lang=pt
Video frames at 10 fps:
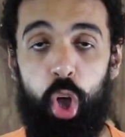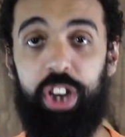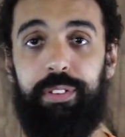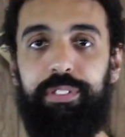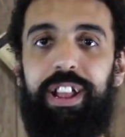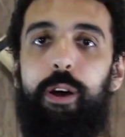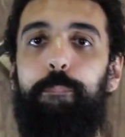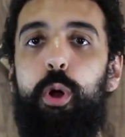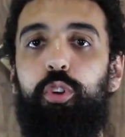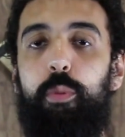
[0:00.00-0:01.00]
Hoje vamos falar um
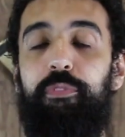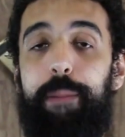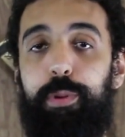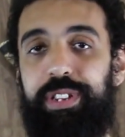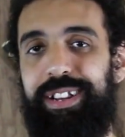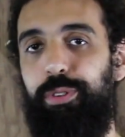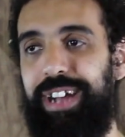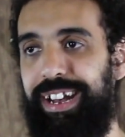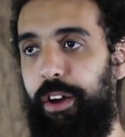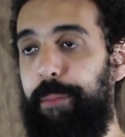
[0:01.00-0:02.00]
pouco como vai proceder o
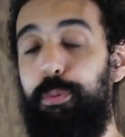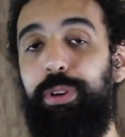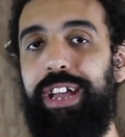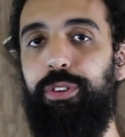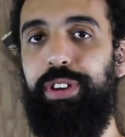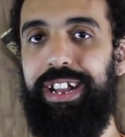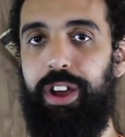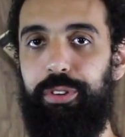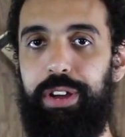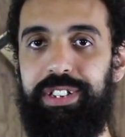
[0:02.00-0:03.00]
canal e por que, que o
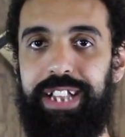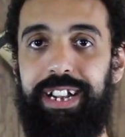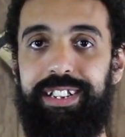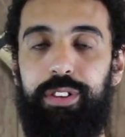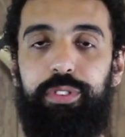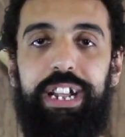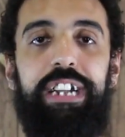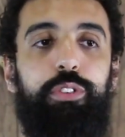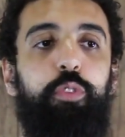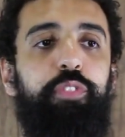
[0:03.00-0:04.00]
canal não está lançando
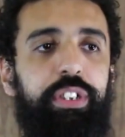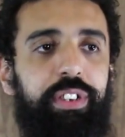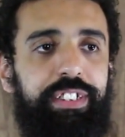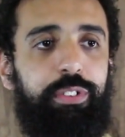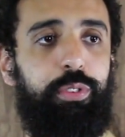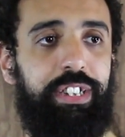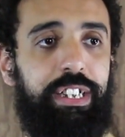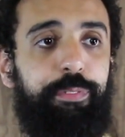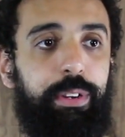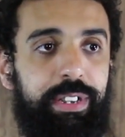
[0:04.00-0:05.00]
tanto vídeo assim com tanta
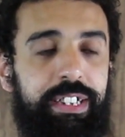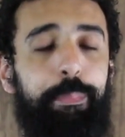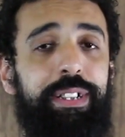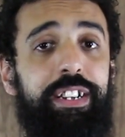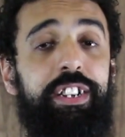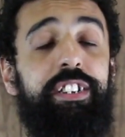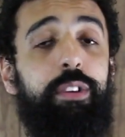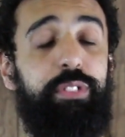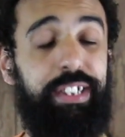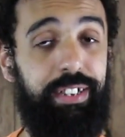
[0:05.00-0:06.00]
frequência. Apesar de a gente estar tá
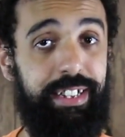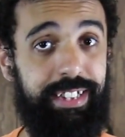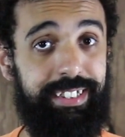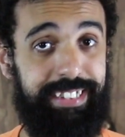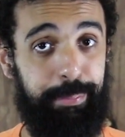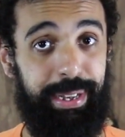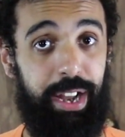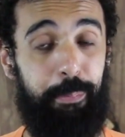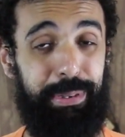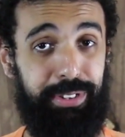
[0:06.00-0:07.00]
conseguindo lançar
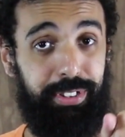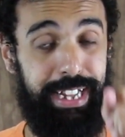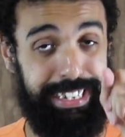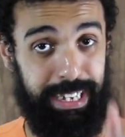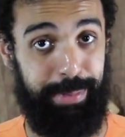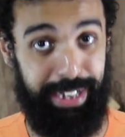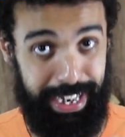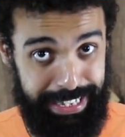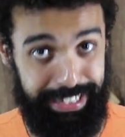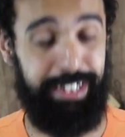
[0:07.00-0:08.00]
semanal, o pessoal está reclamando
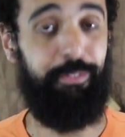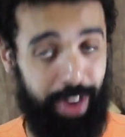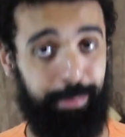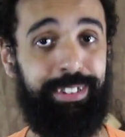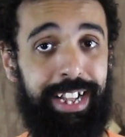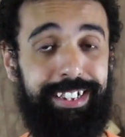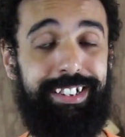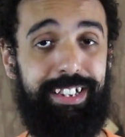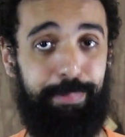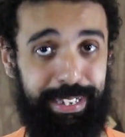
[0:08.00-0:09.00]
ainda. Vamos dar essas
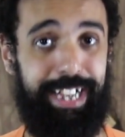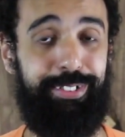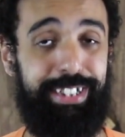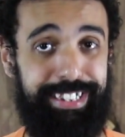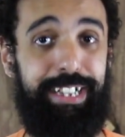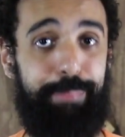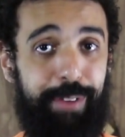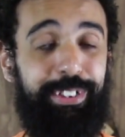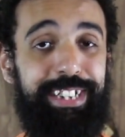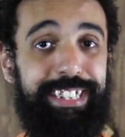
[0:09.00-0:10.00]
explicações aqui para
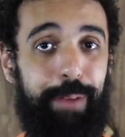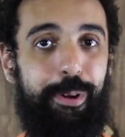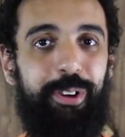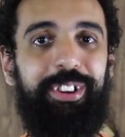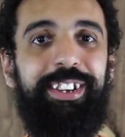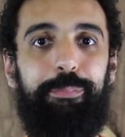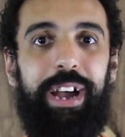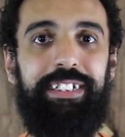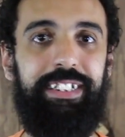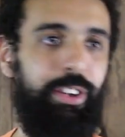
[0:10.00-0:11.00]
você, tá bom?
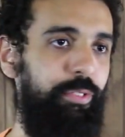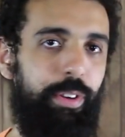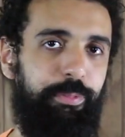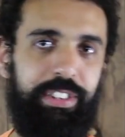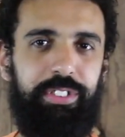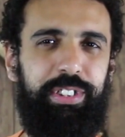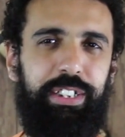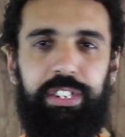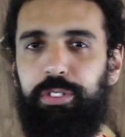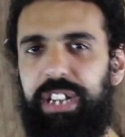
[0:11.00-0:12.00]
Mas então vamos fazer o
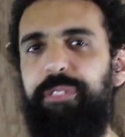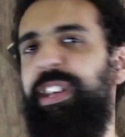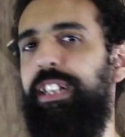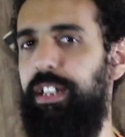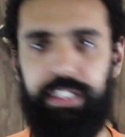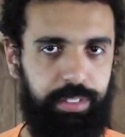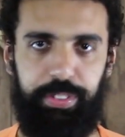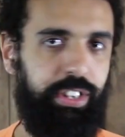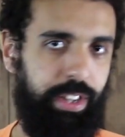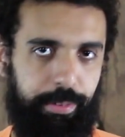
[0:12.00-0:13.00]
seguinte, não tem vinheta nesse
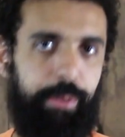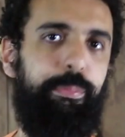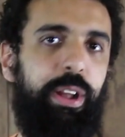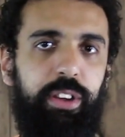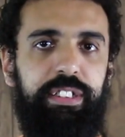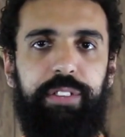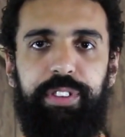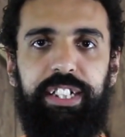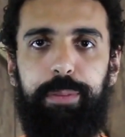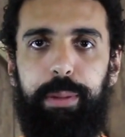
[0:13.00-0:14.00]
vídeo aqui. É melhor sem
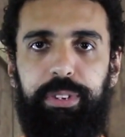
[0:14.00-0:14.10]
vinheta mesmo.